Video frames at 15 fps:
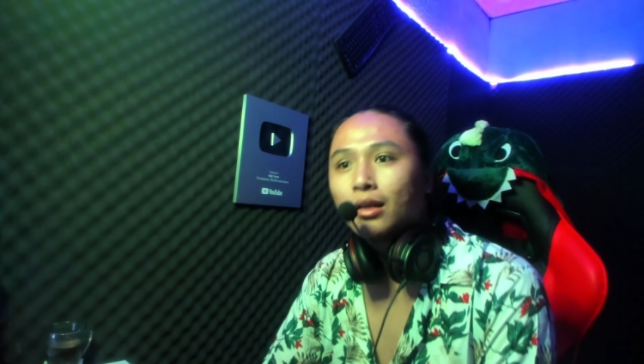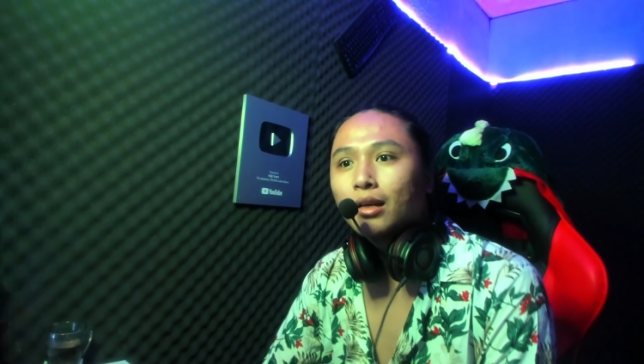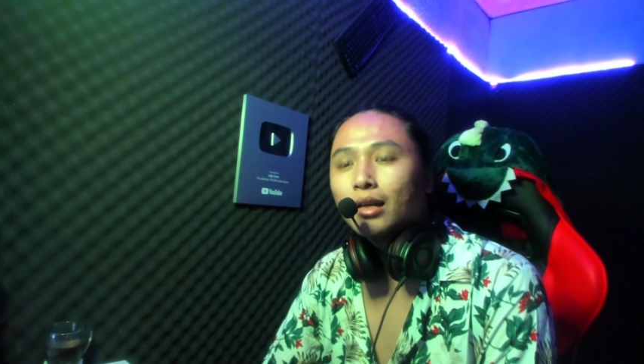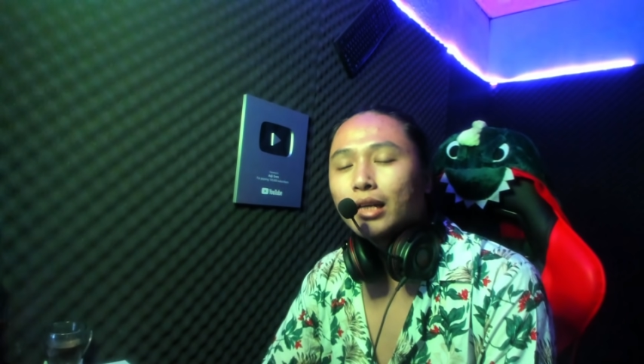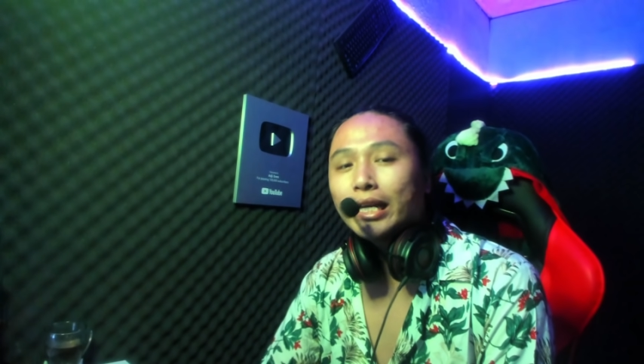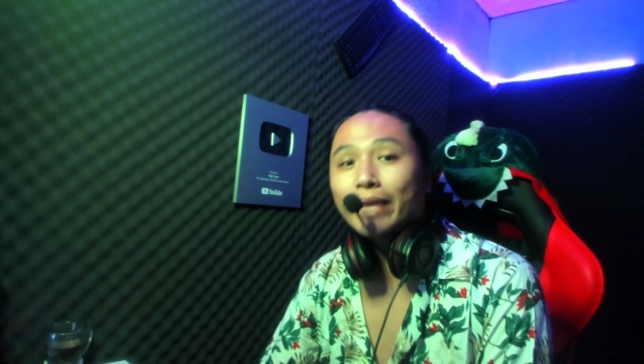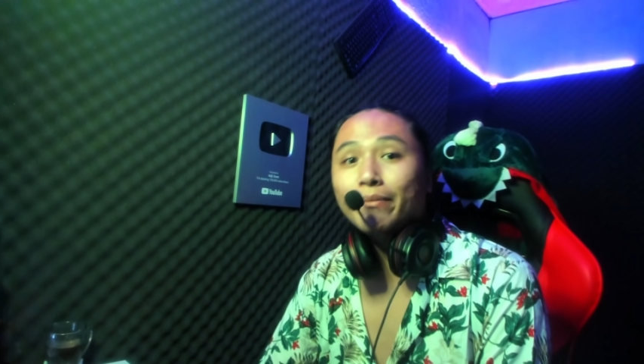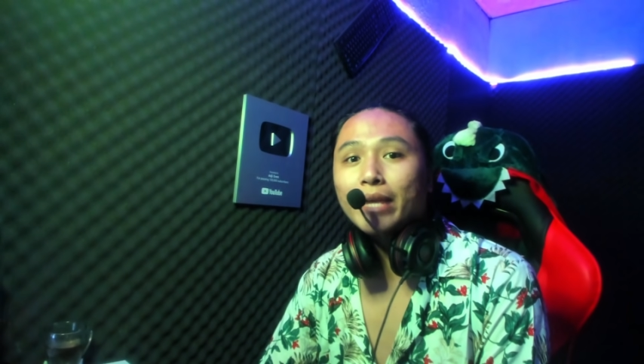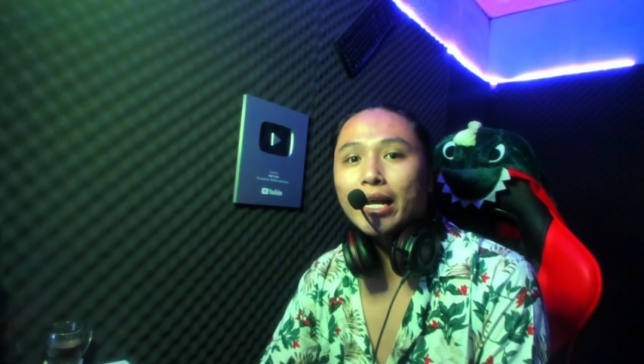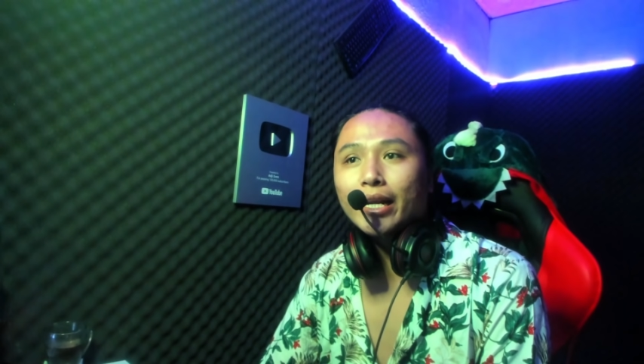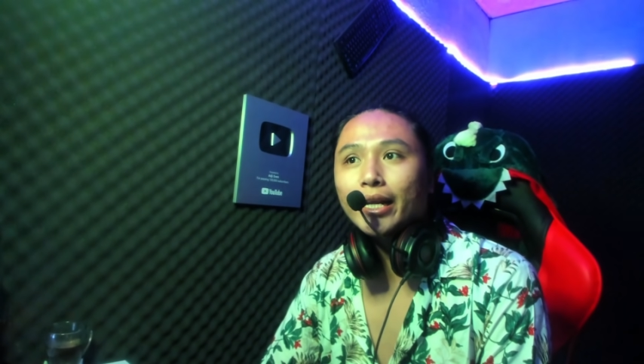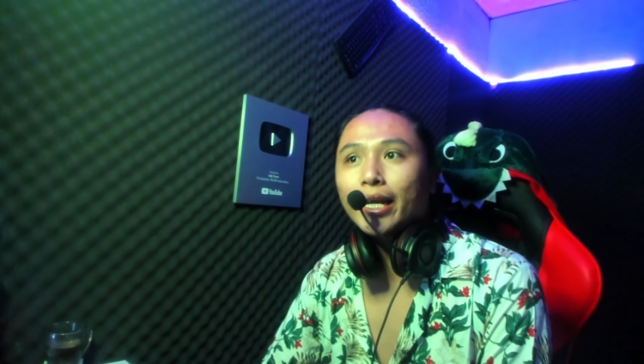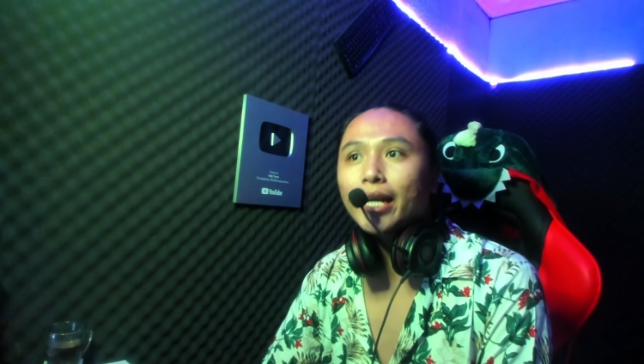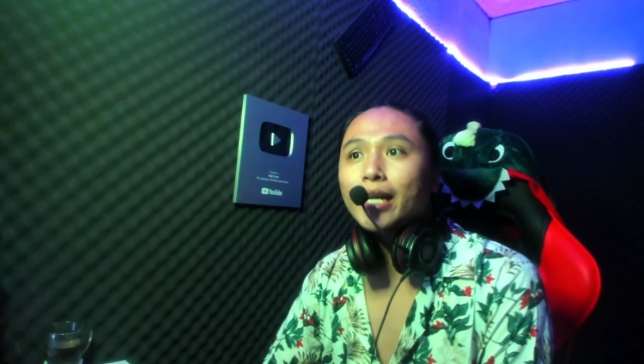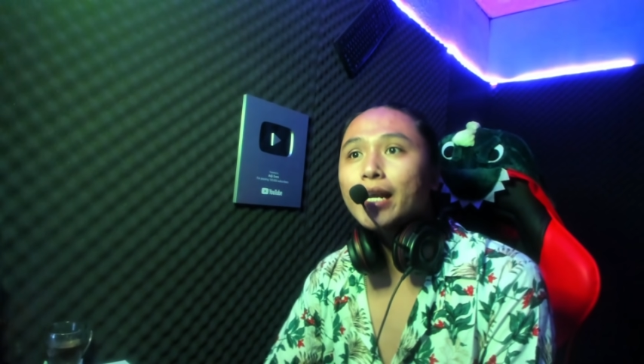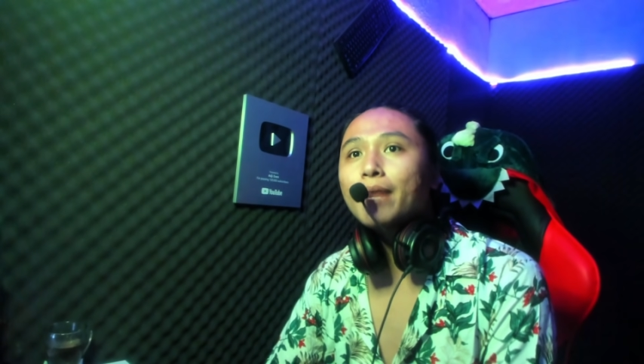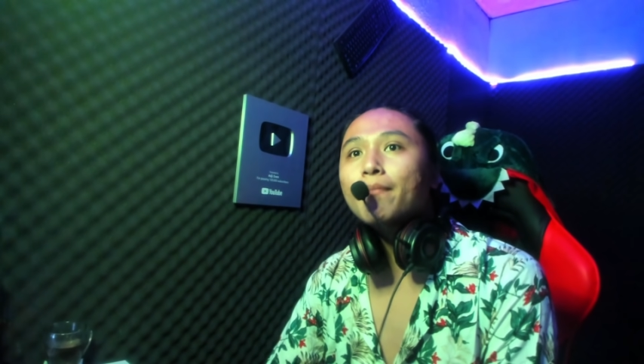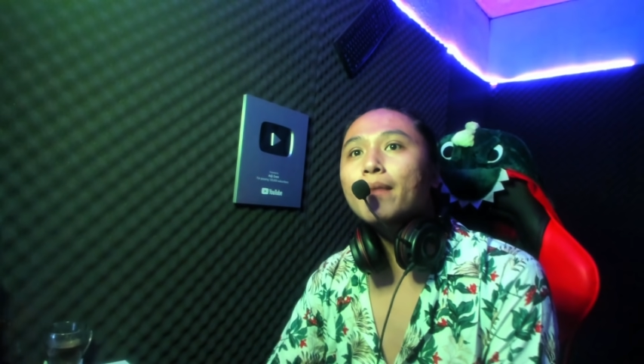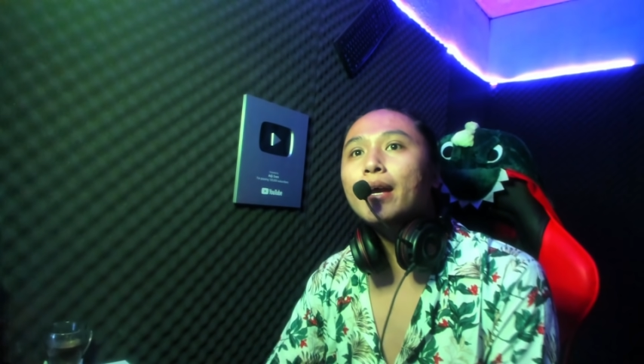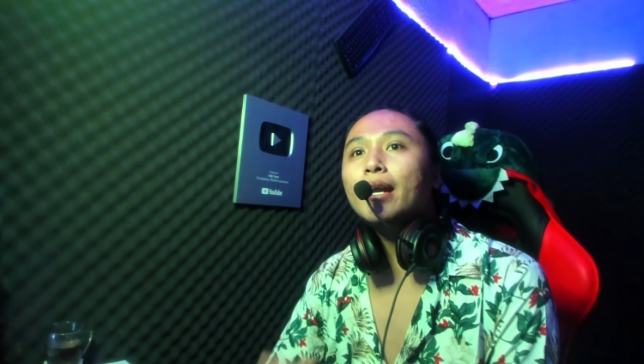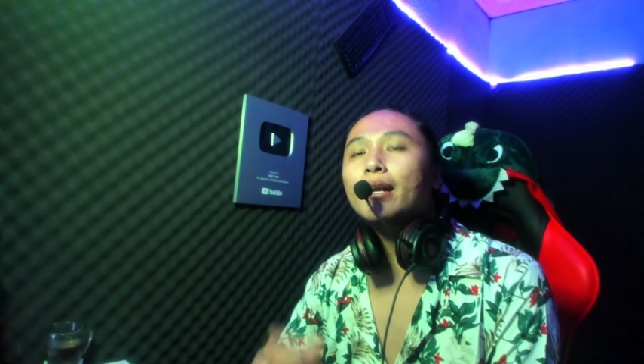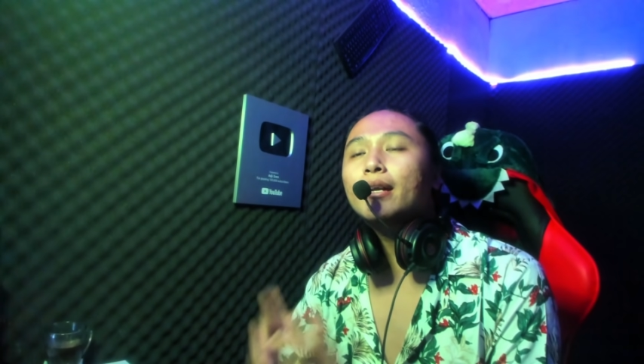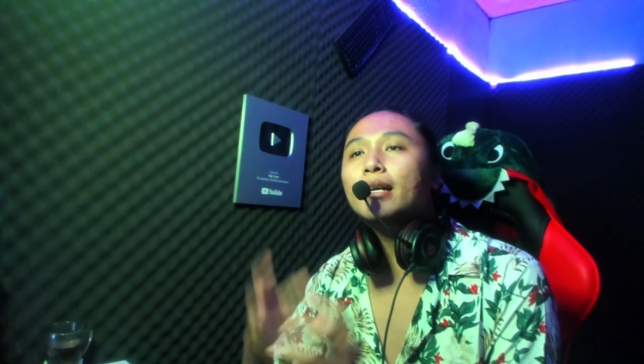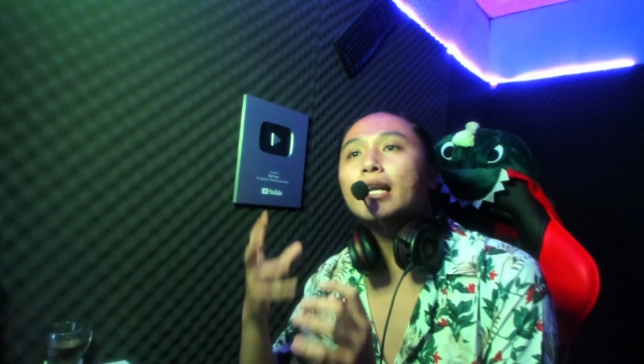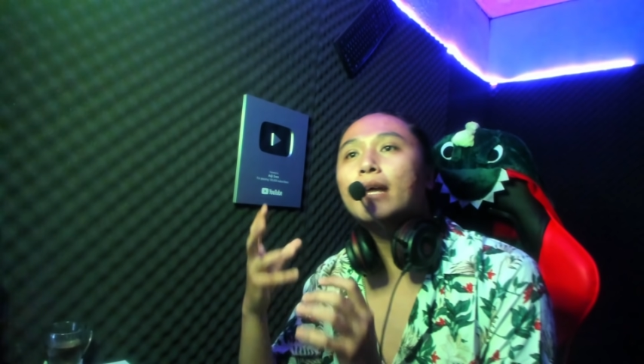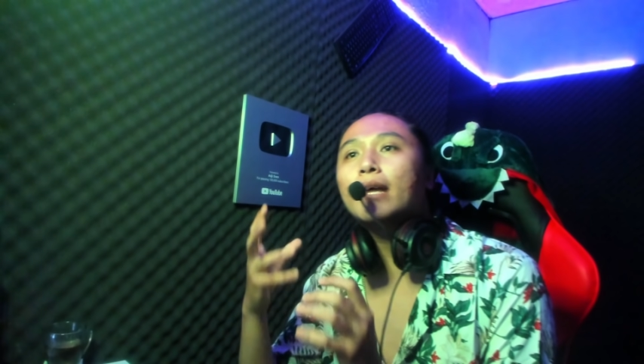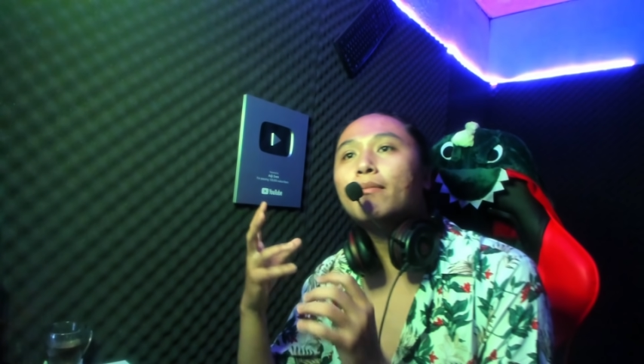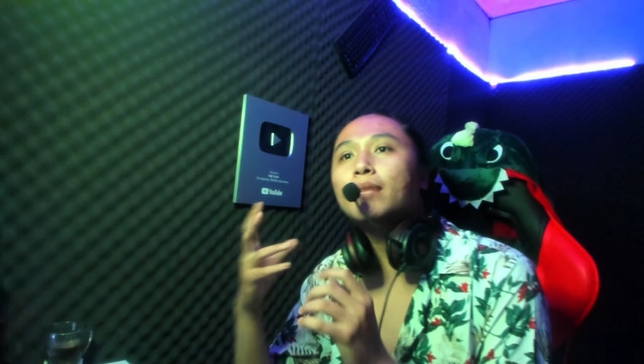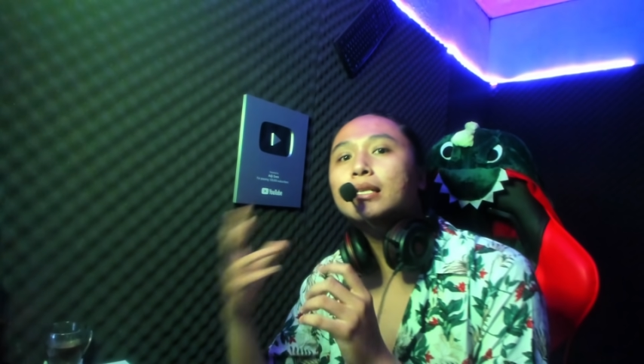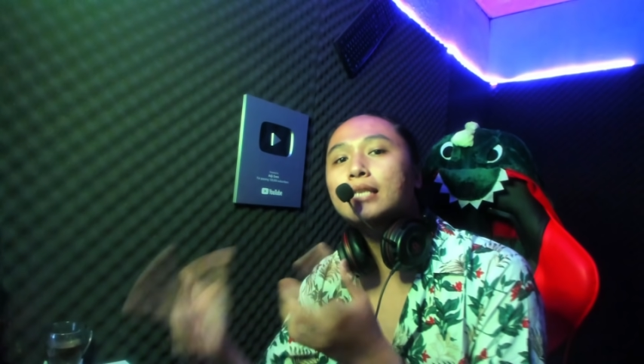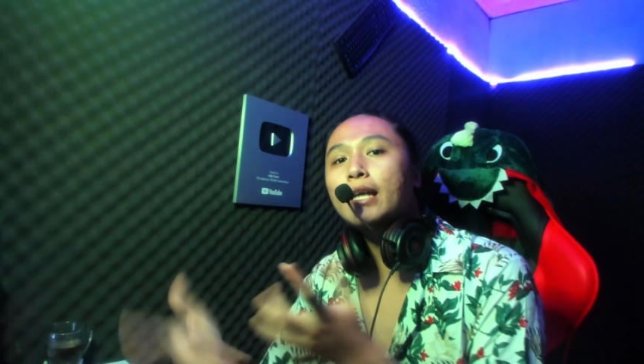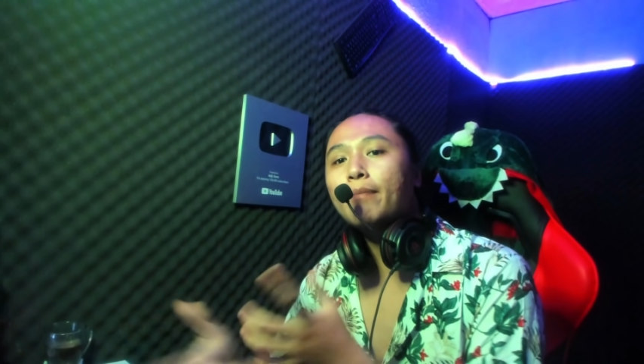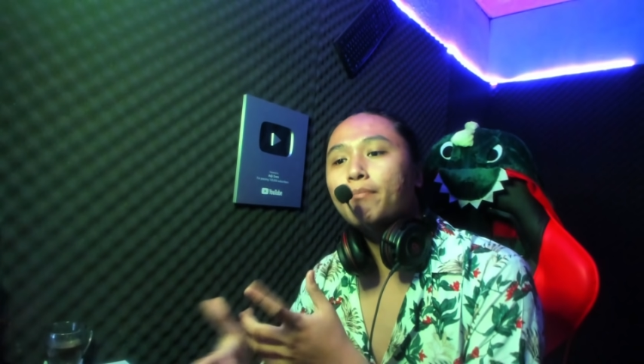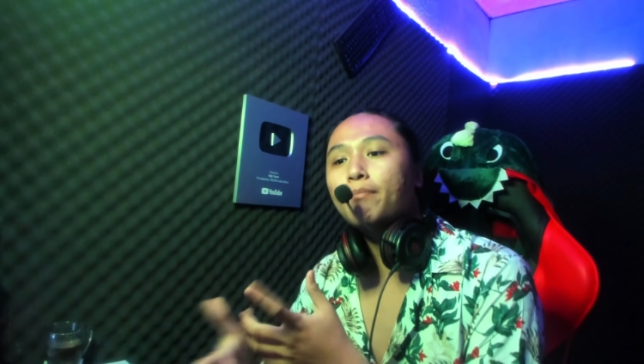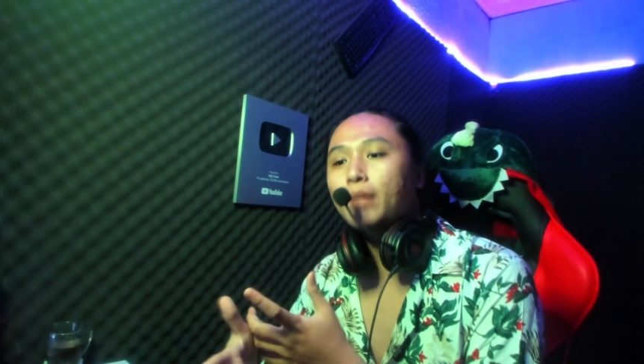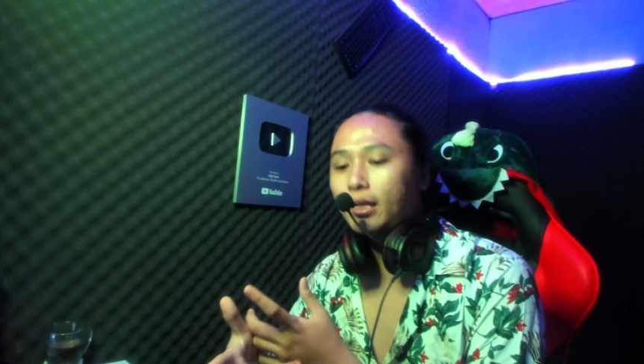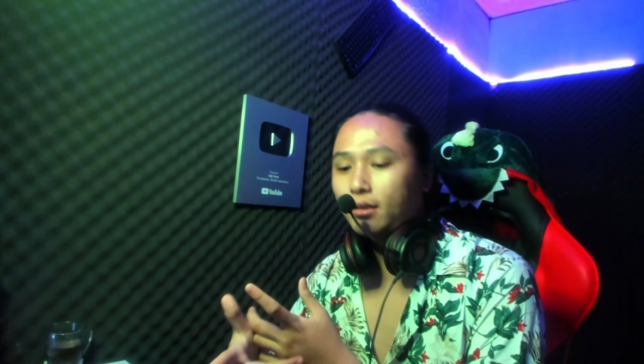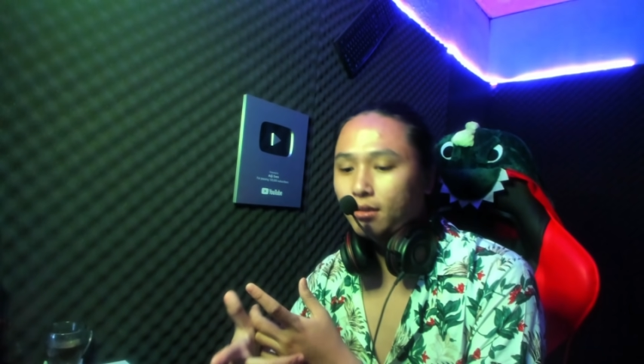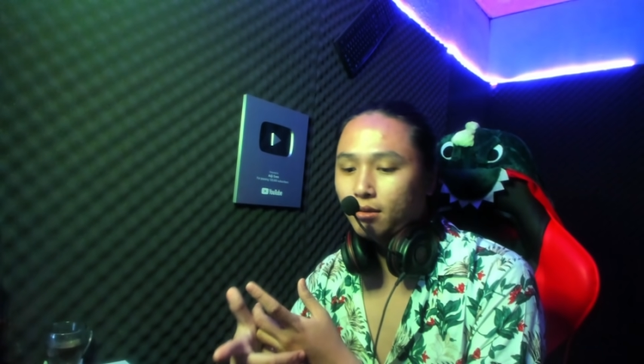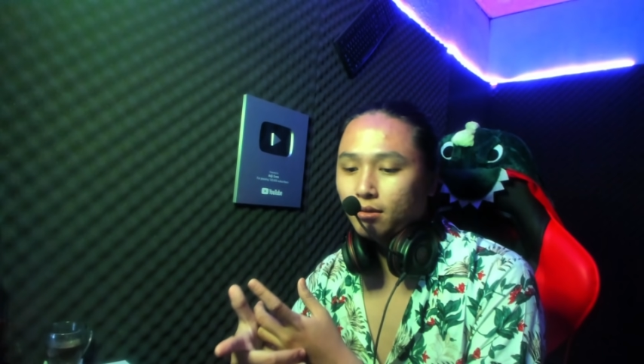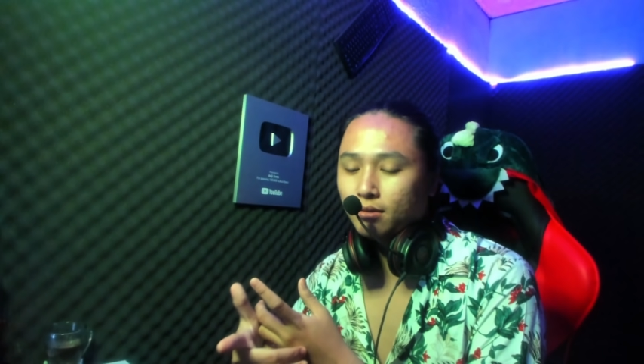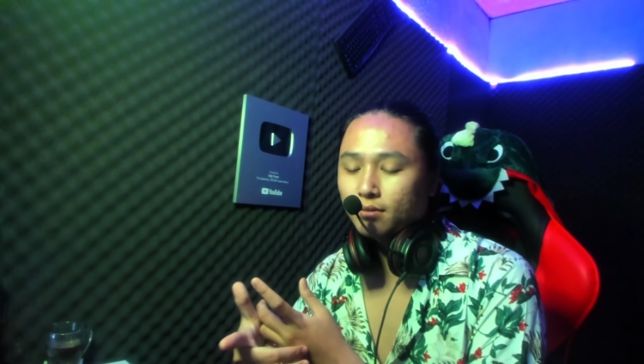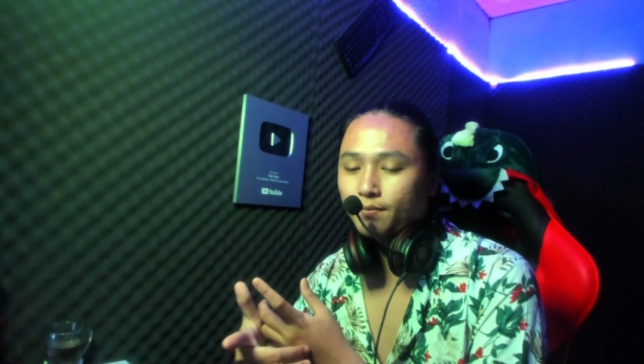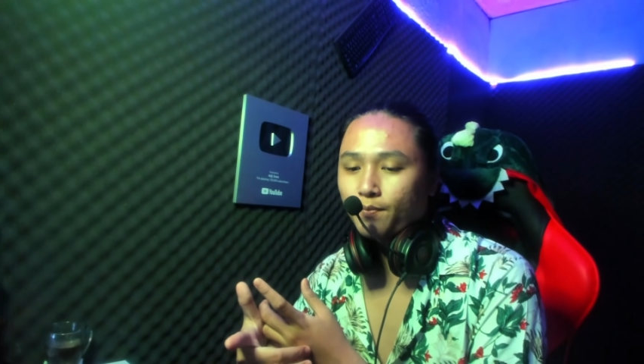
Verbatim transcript: yang menariknya dia main double sniper itu